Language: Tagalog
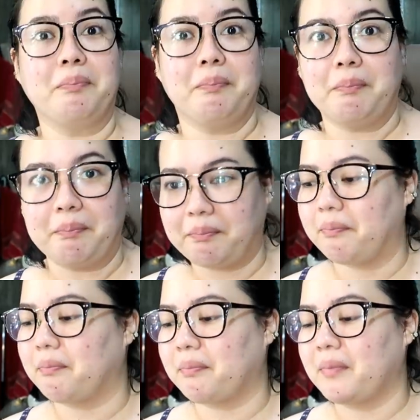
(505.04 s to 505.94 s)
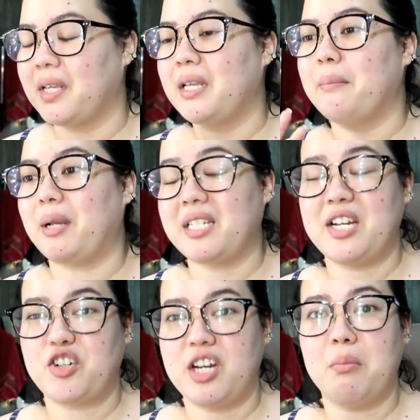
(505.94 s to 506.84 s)
hmm,
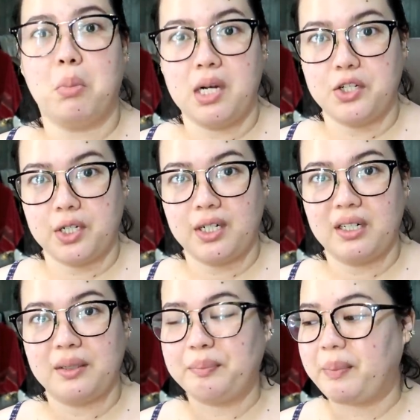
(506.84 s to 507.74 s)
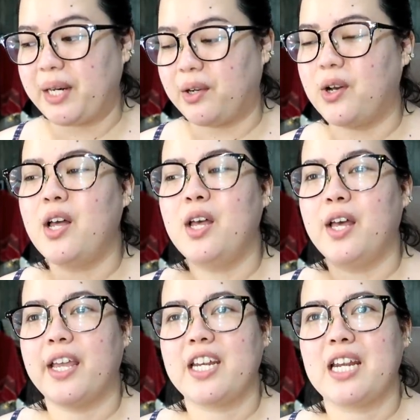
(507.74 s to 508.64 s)
pasensya na mother pero,
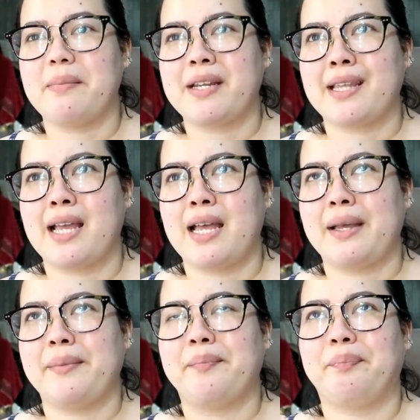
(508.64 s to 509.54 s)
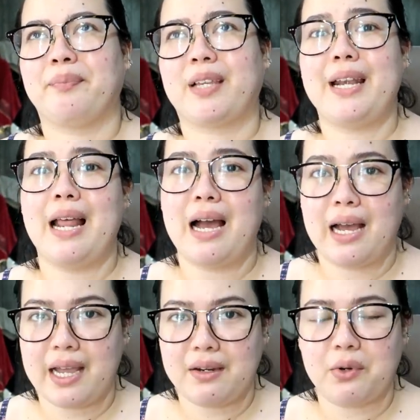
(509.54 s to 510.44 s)
hindi naman niya
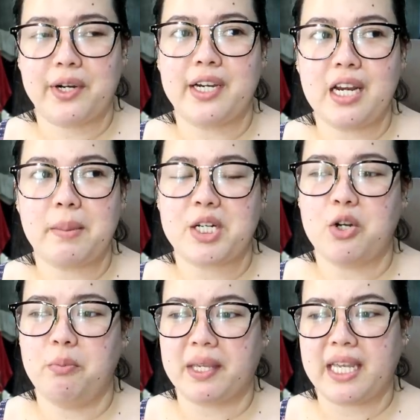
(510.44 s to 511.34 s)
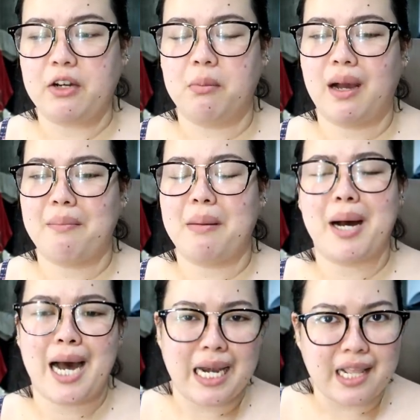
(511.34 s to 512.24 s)
kailangan or hindi naman siya humingi ng mga
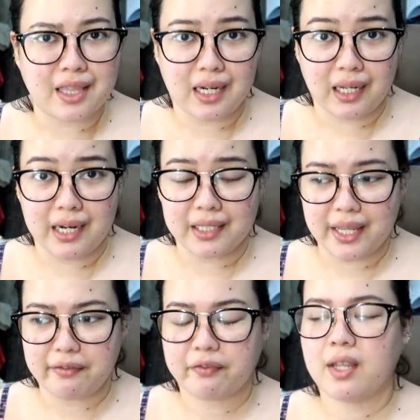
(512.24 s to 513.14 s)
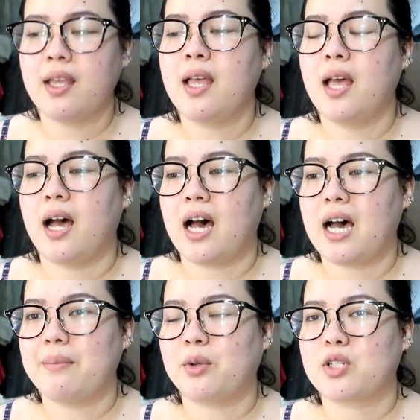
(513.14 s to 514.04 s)
mamahalin talaga na gift.
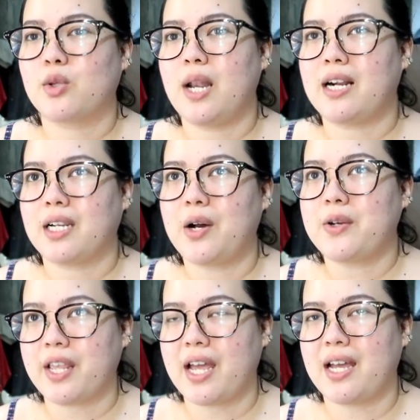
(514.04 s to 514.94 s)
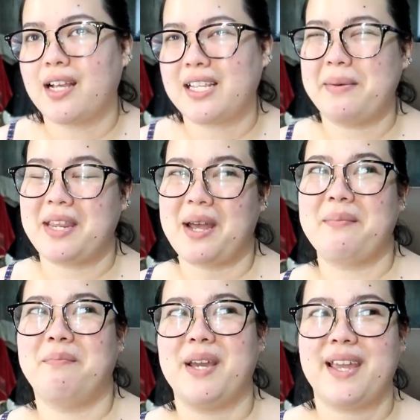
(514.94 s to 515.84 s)
Um, gusto lang daw niya, sabi niya,
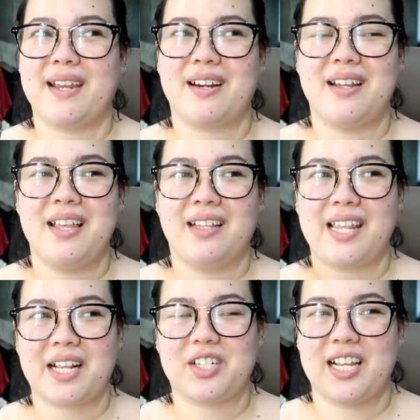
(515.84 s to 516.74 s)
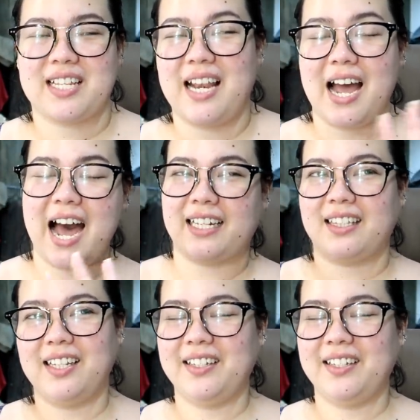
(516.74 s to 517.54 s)
may text siya sa lahat.